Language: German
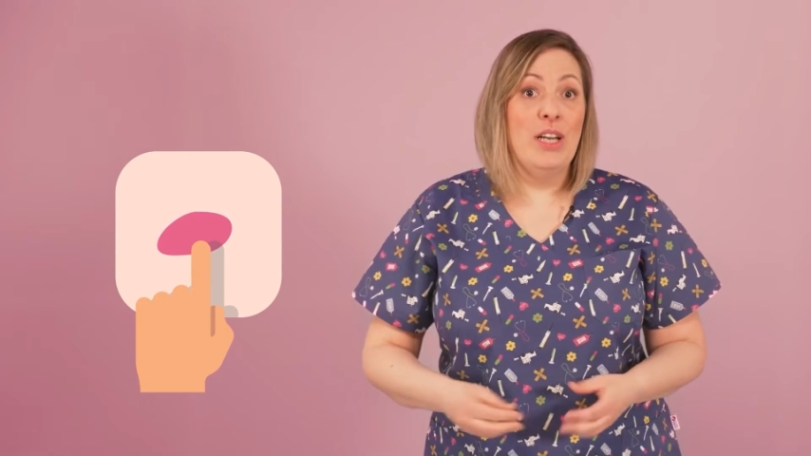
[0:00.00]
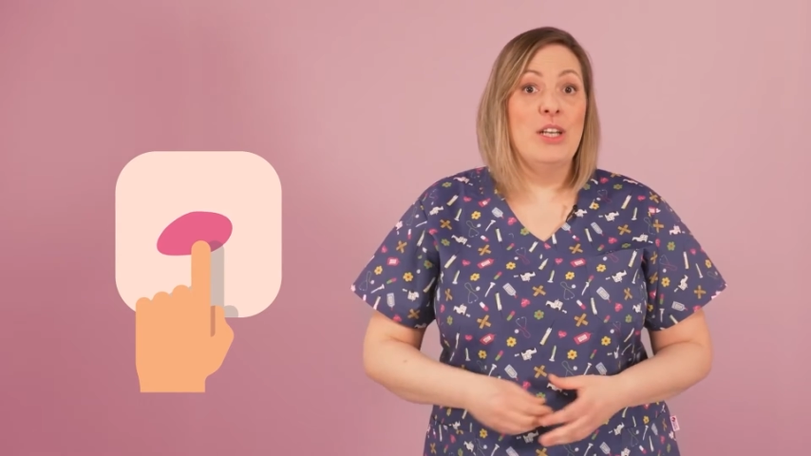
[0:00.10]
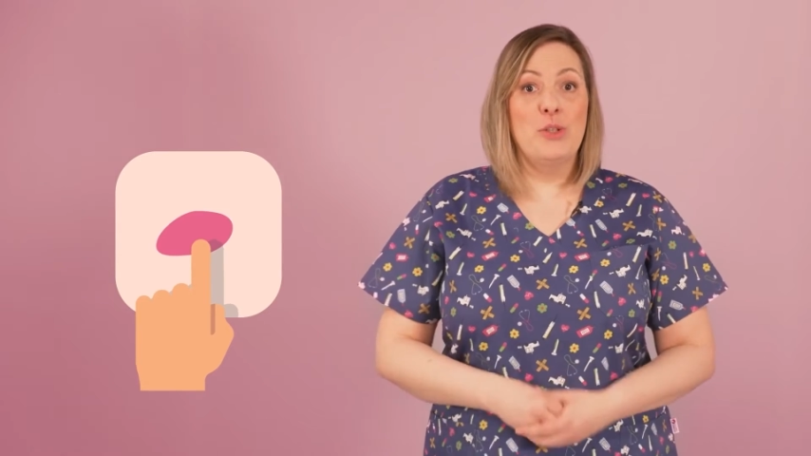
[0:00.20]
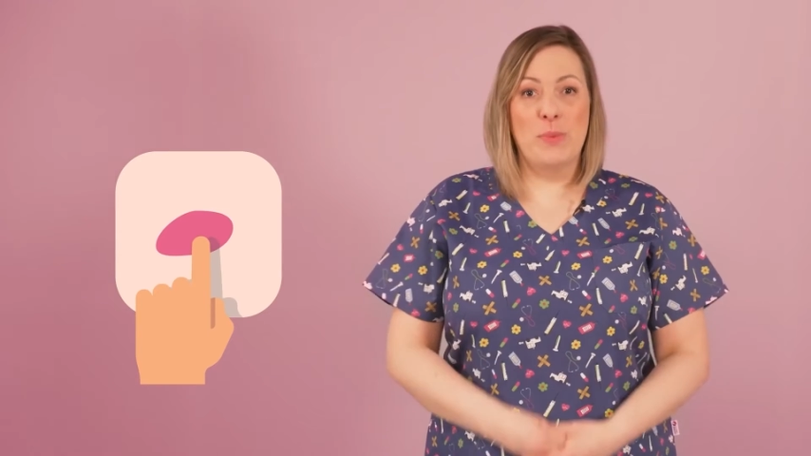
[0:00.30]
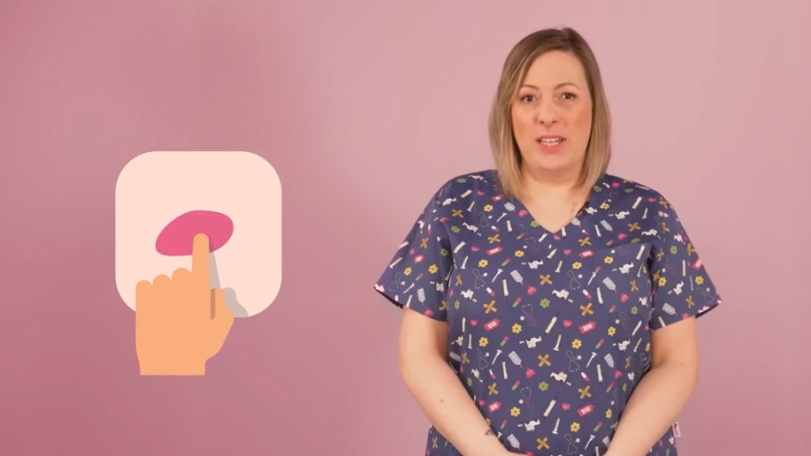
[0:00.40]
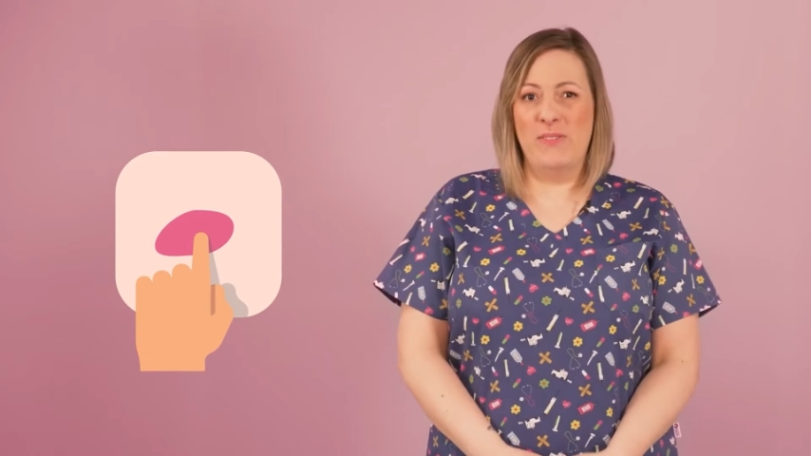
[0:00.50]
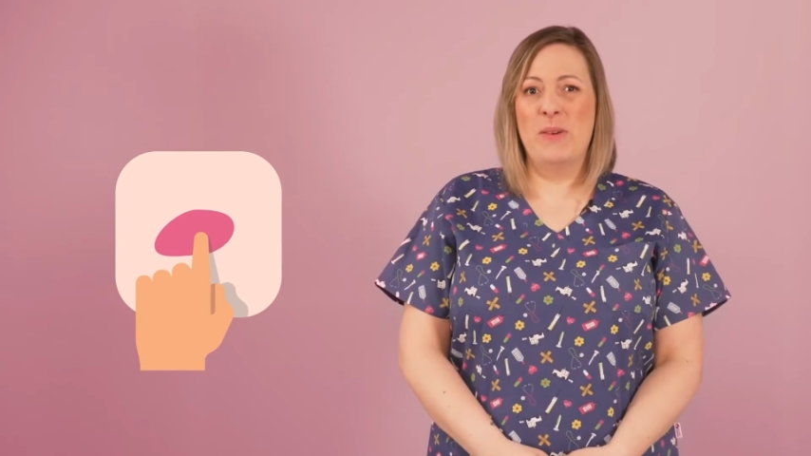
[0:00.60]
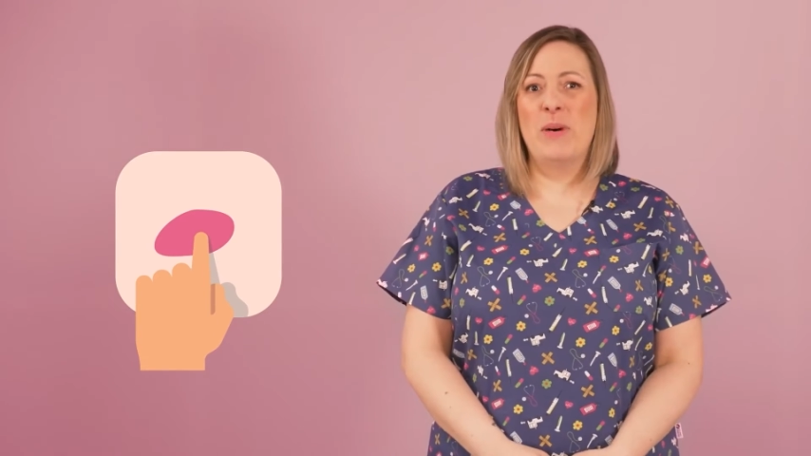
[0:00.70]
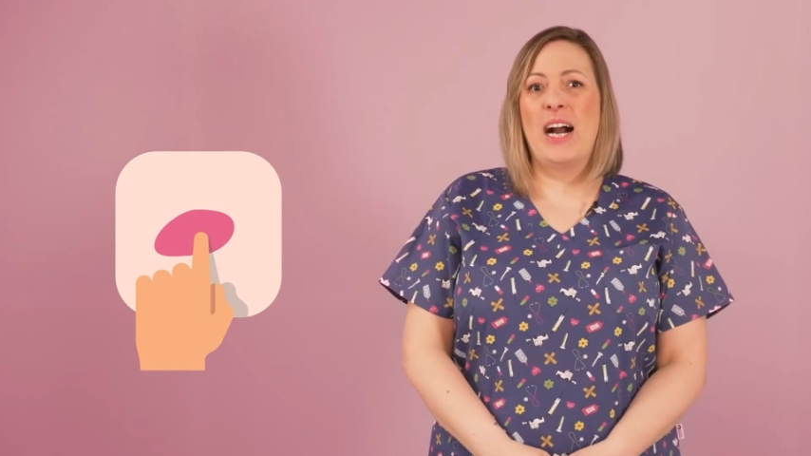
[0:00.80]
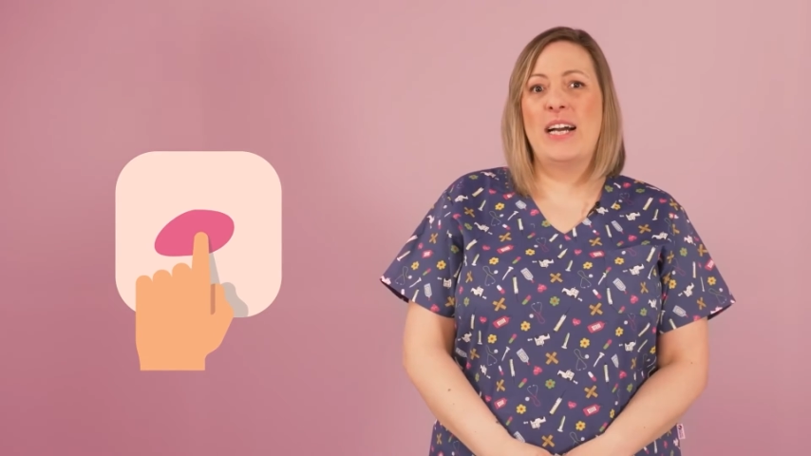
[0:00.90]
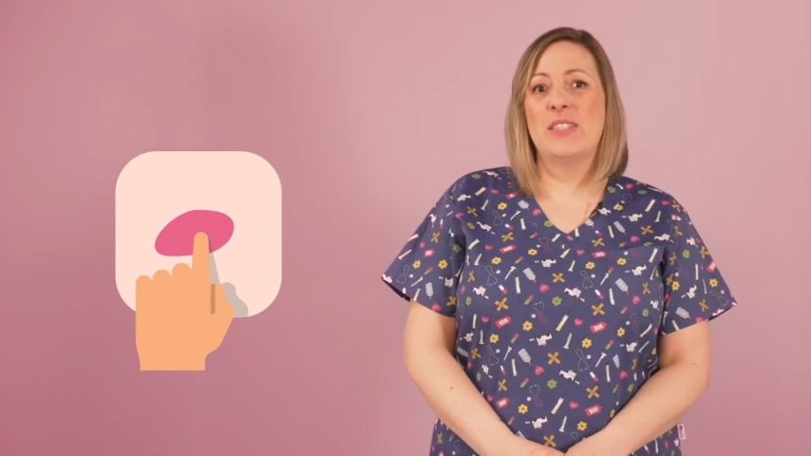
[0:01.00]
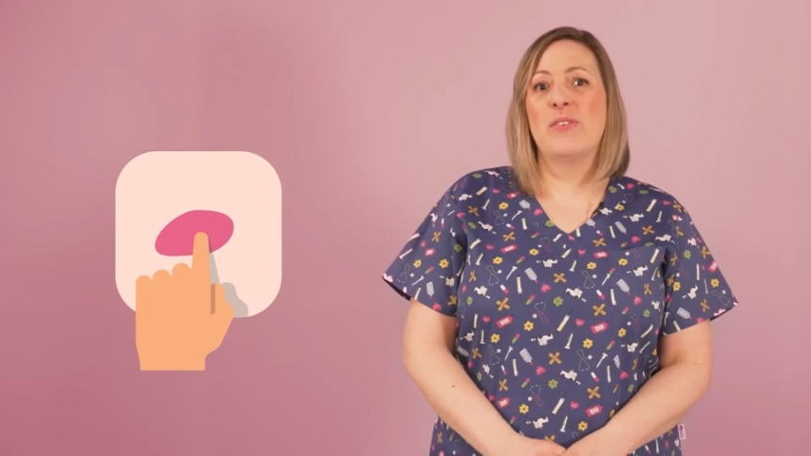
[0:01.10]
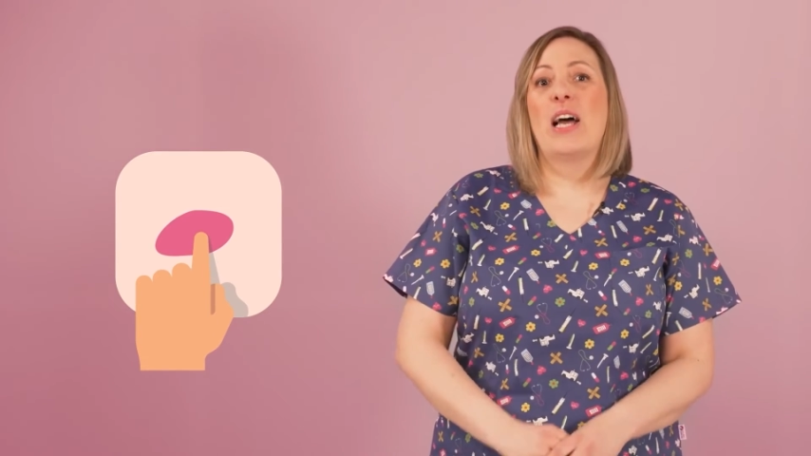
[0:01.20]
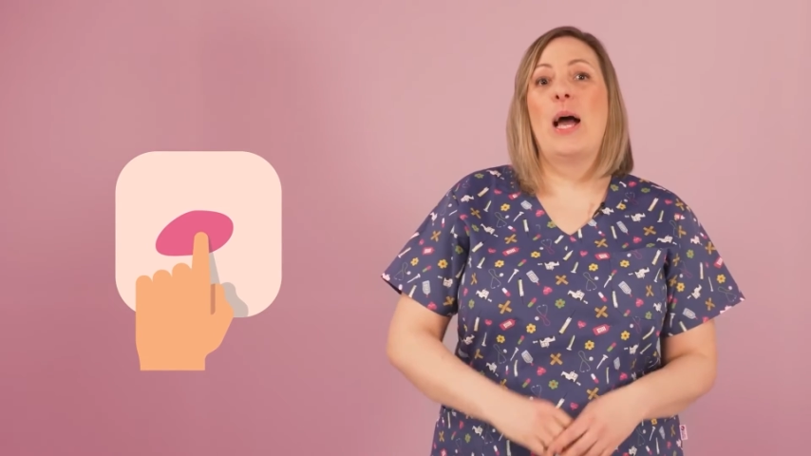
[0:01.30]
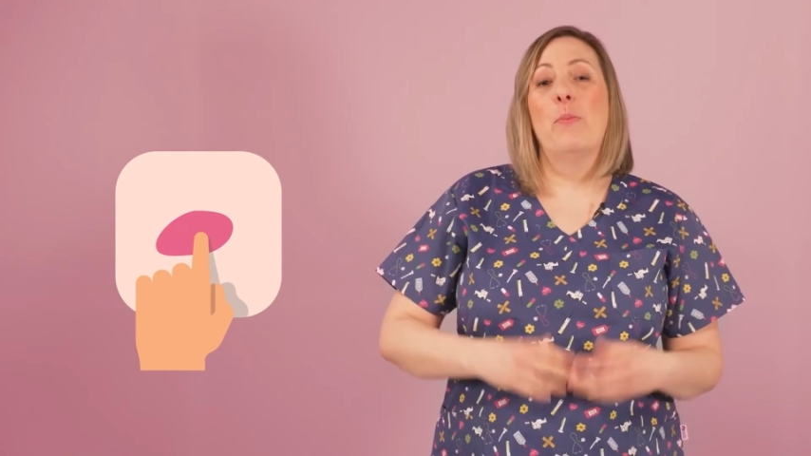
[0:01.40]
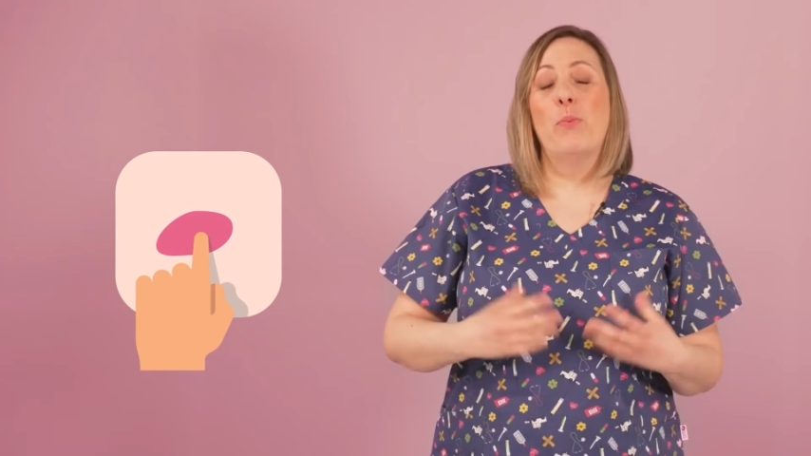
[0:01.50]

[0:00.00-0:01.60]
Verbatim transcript: sprechen wir bereits von einem